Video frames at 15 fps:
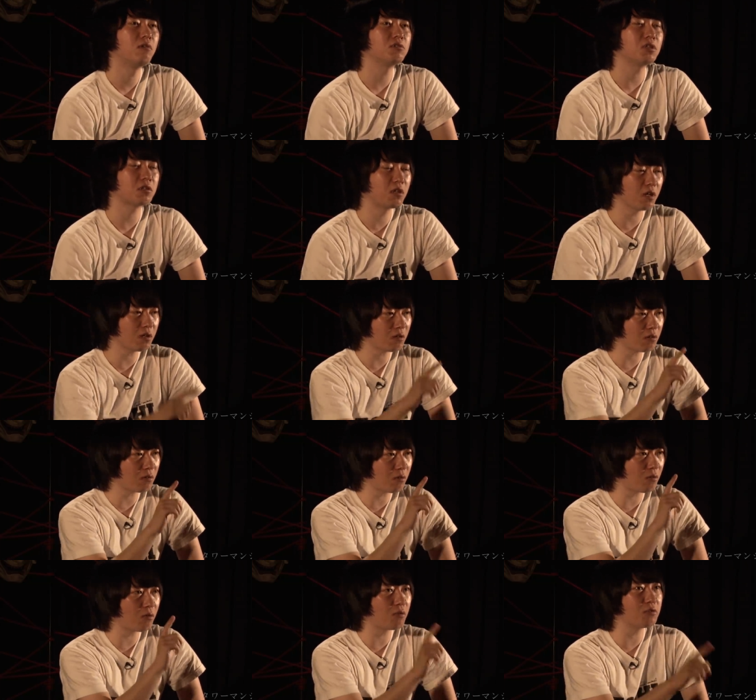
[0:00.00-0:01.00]
そしたら結
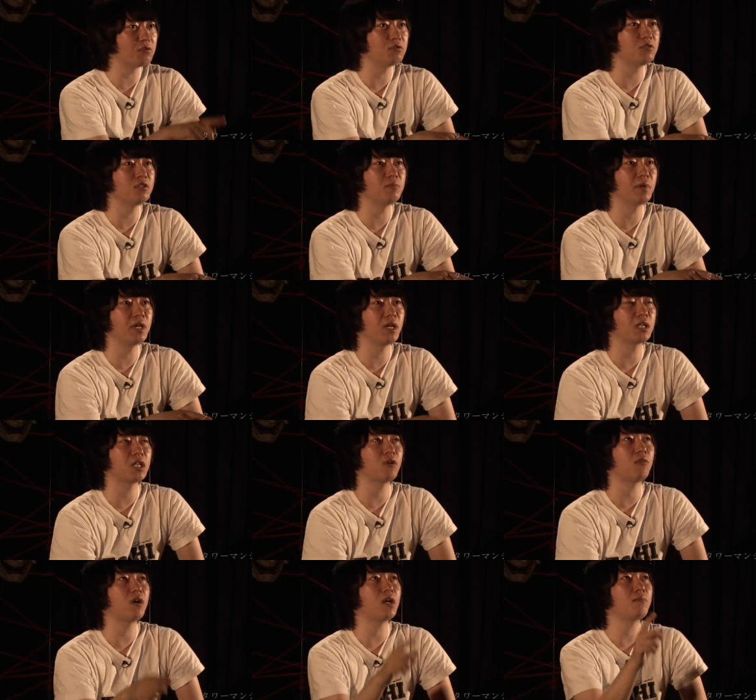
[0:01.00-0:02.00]
構有名な
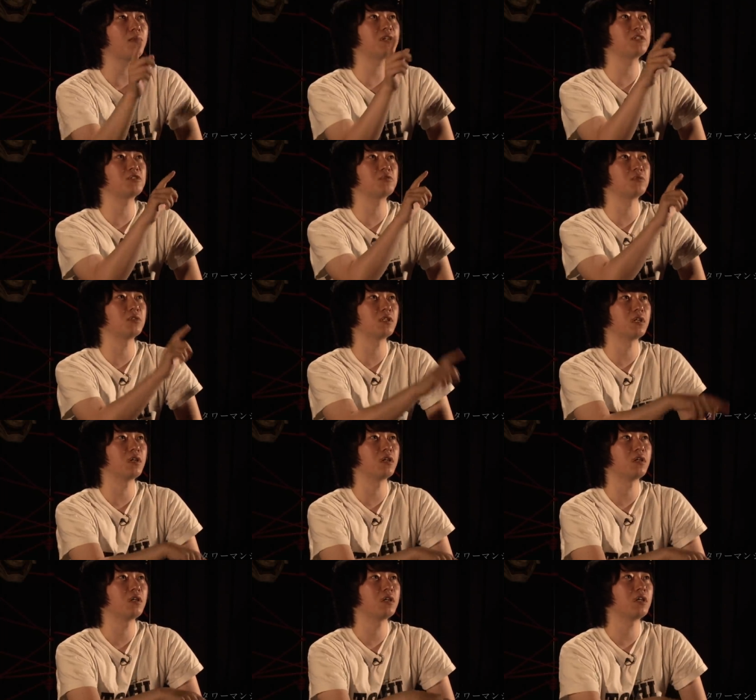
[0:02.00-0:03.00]
タワーマンション
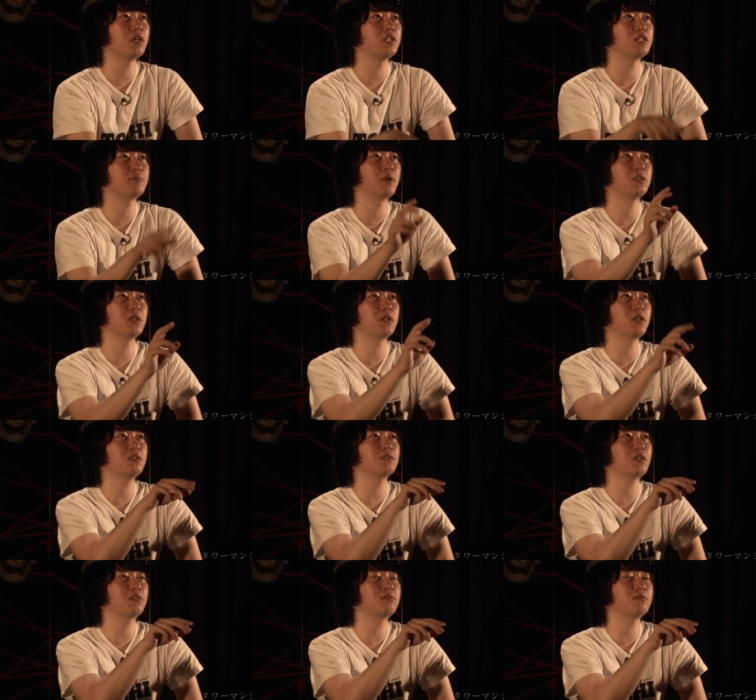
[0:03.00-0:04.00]
で掲示板で
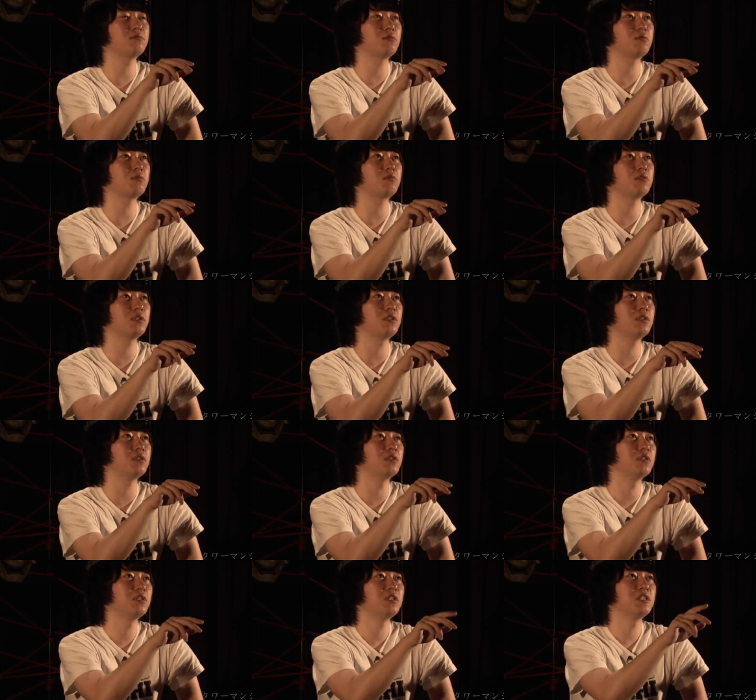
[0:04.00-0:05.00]
検索のところに「